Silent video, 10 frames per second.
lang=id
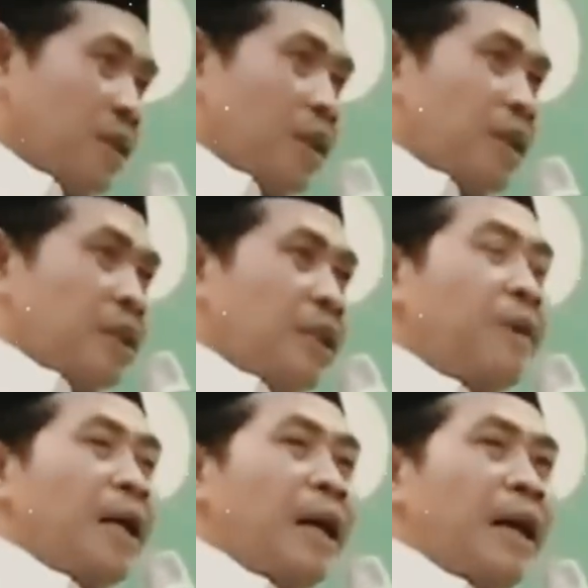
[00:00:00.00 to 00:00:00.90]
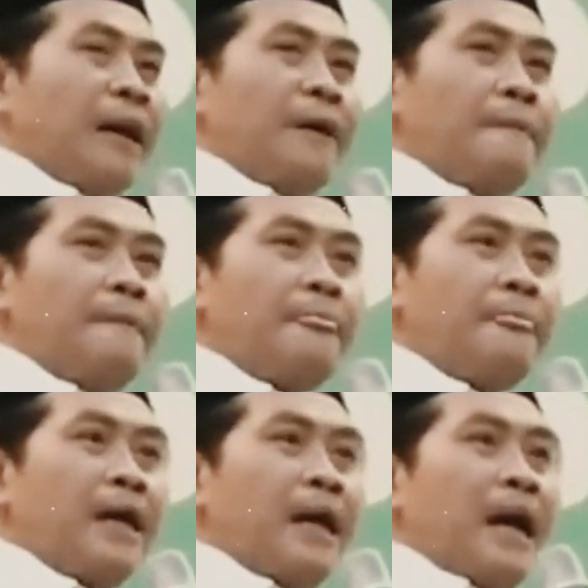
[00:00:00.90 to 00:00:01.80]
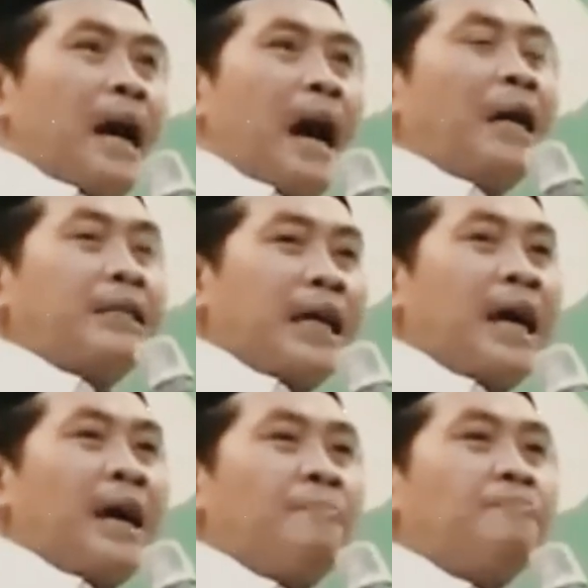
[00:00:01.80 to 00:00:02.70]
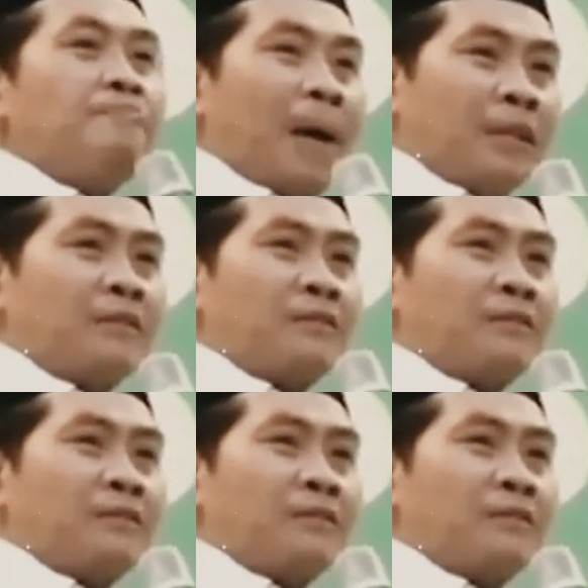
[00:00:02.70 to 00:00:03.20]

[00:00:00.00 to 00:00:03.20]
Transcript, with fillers: di mana ada empat